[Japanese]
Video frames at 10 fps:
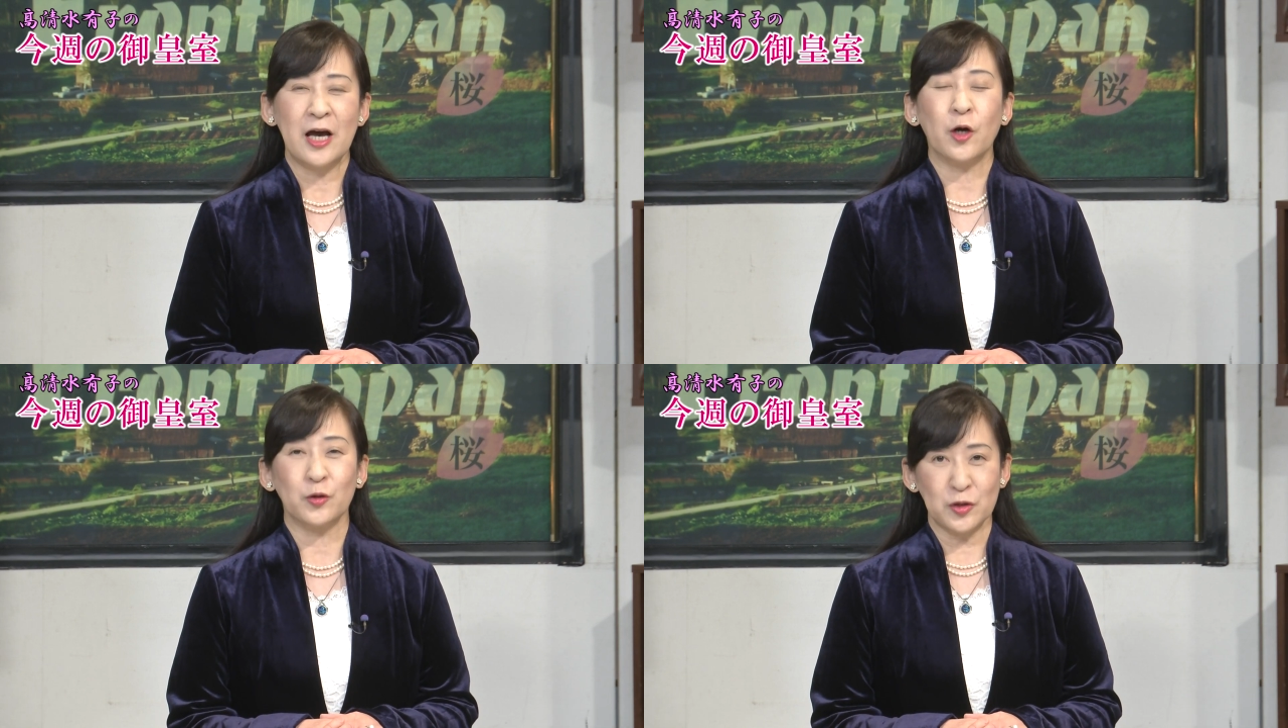
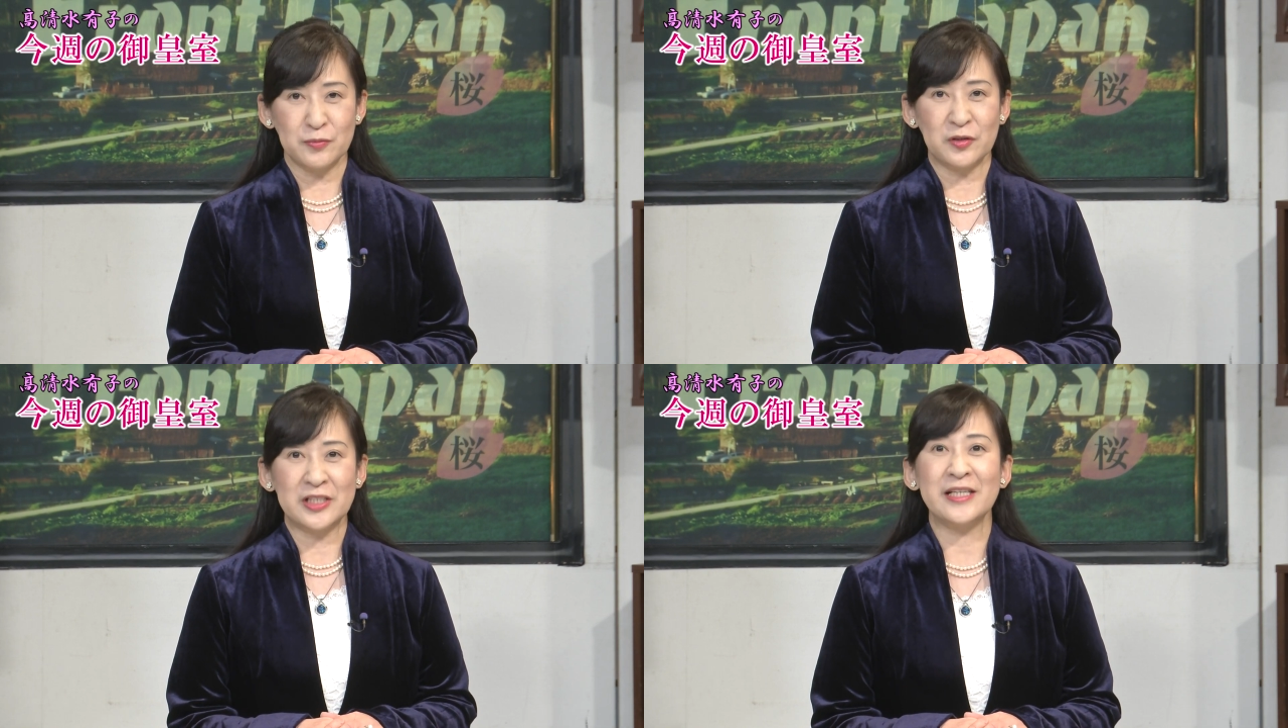今年
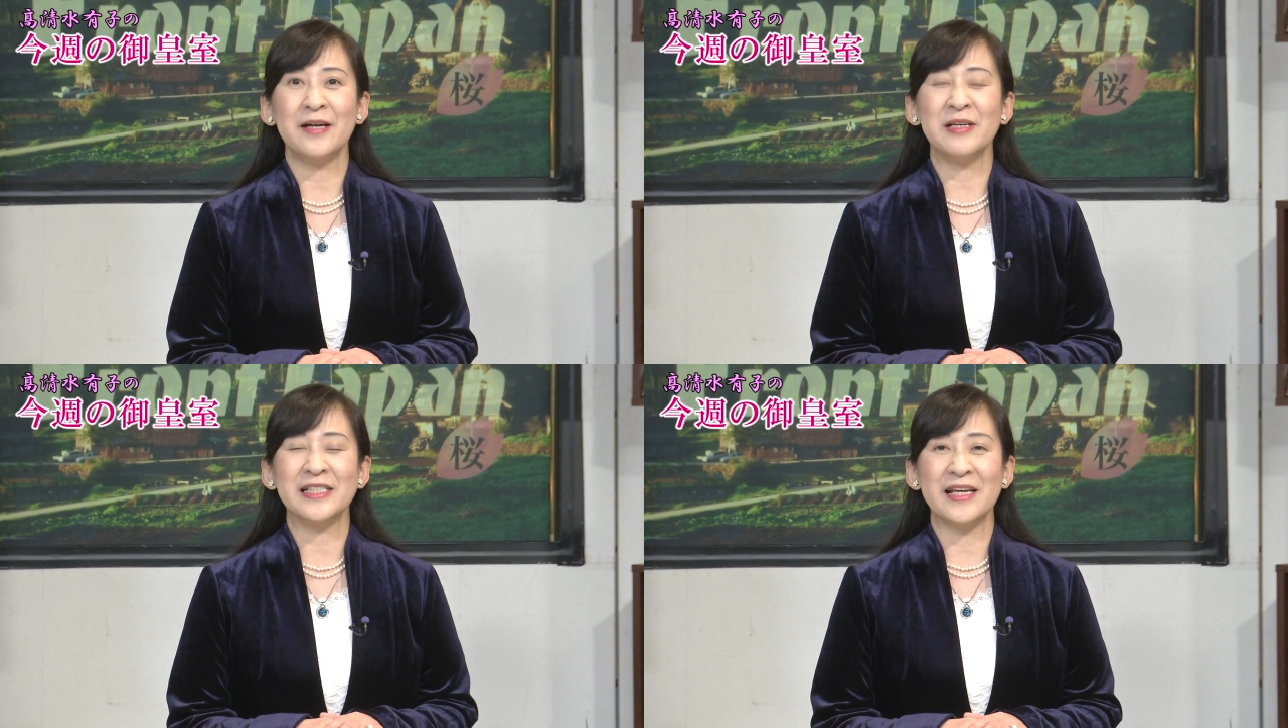も新
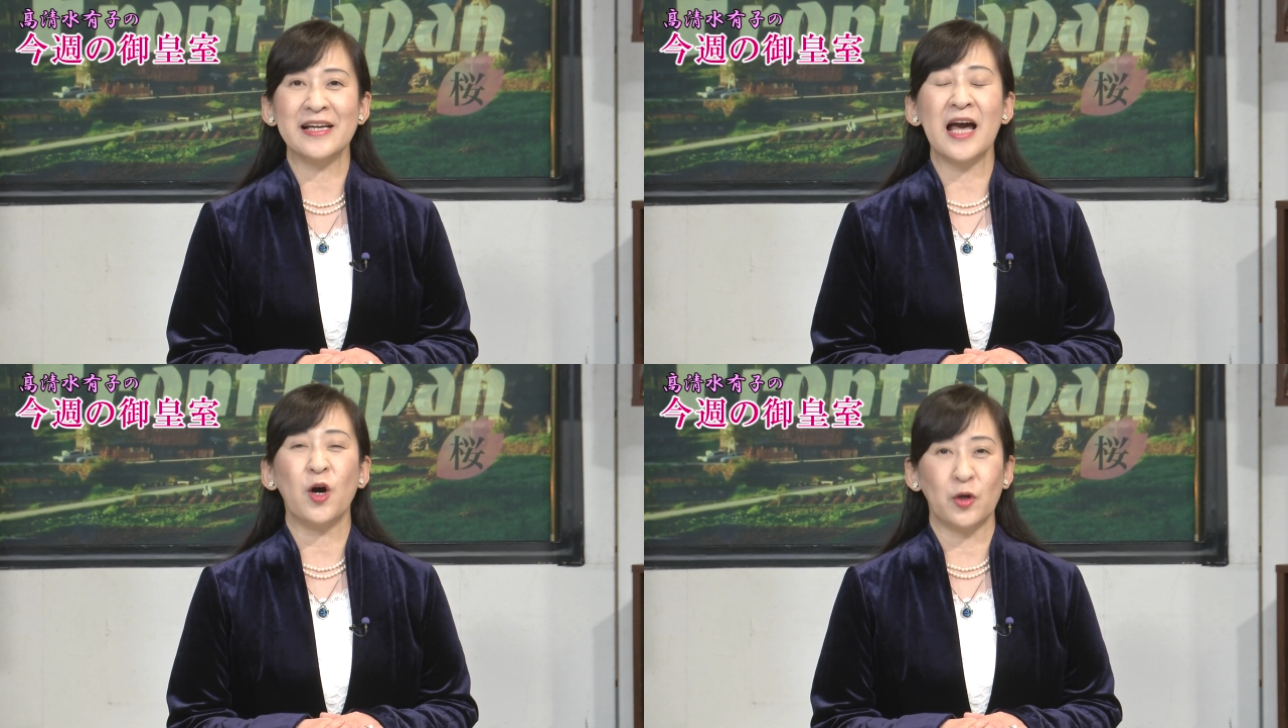滑祭
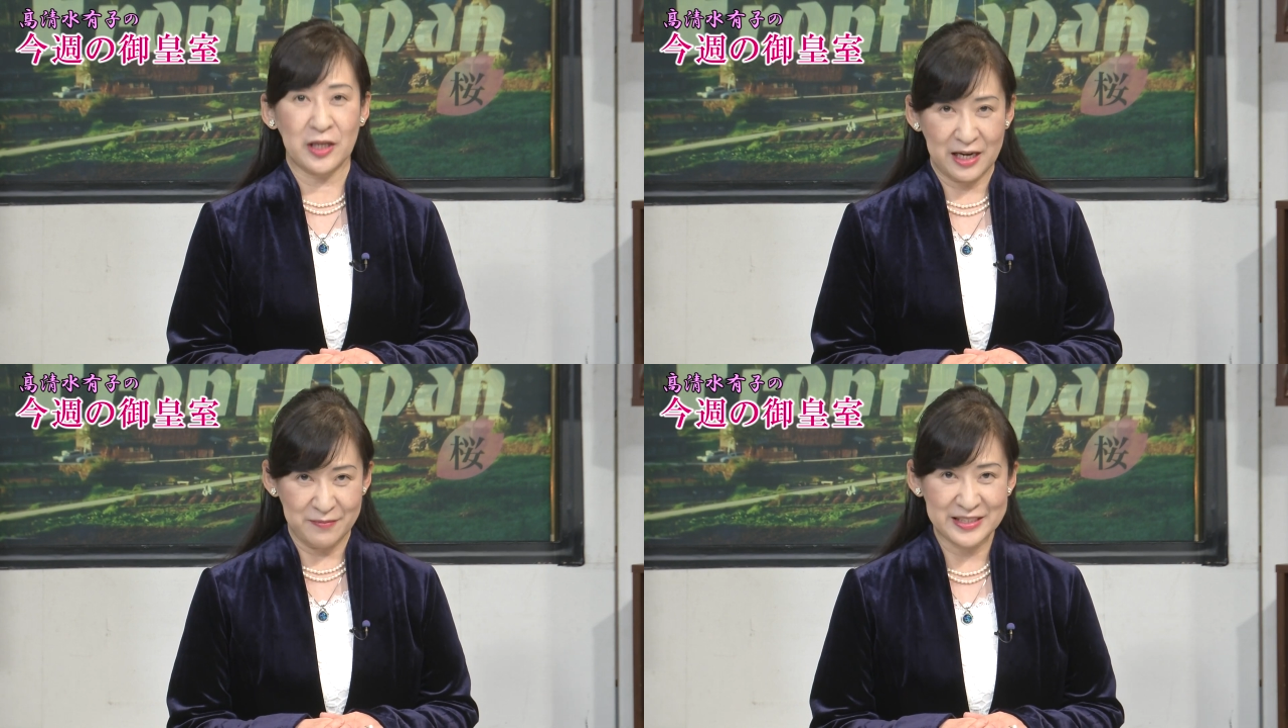が行
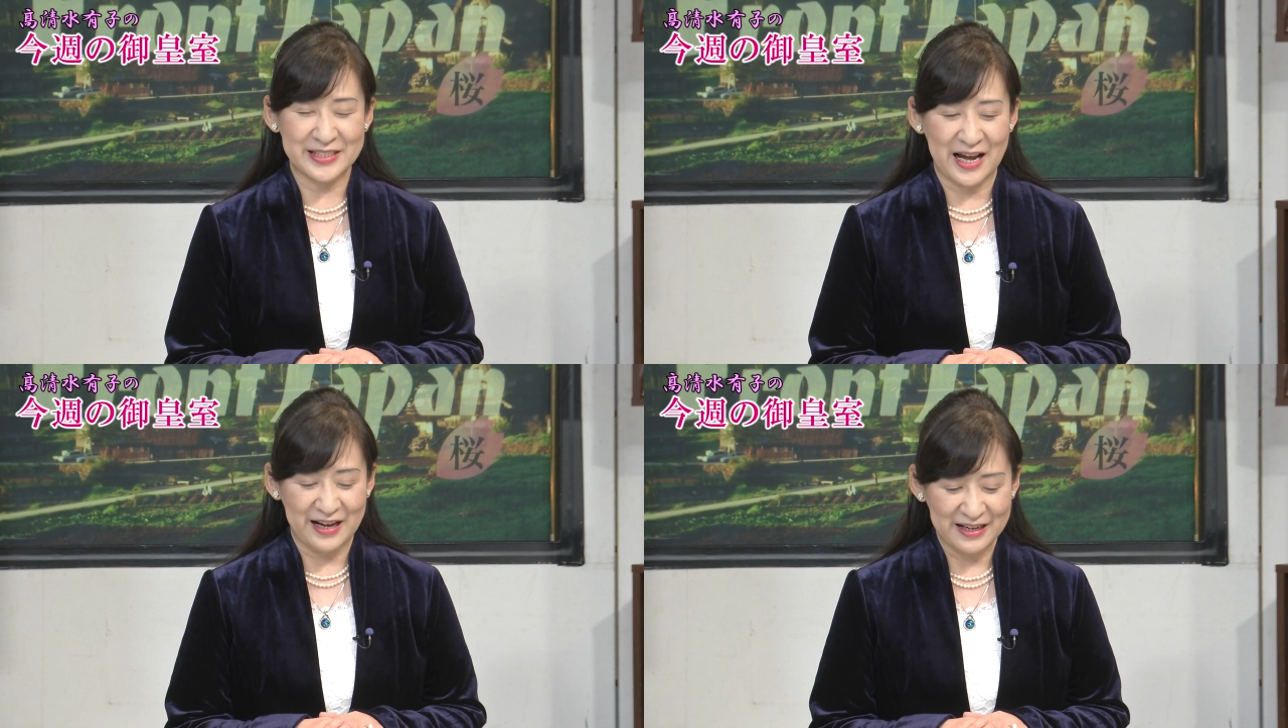われまし
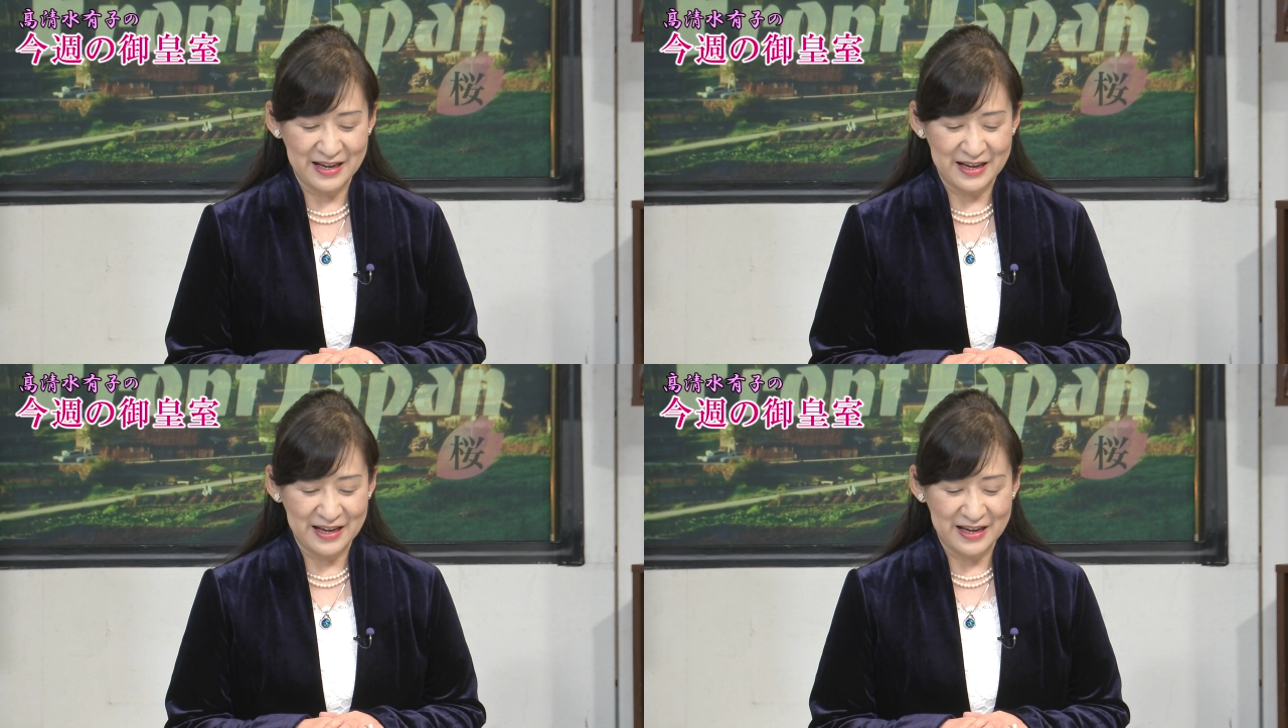た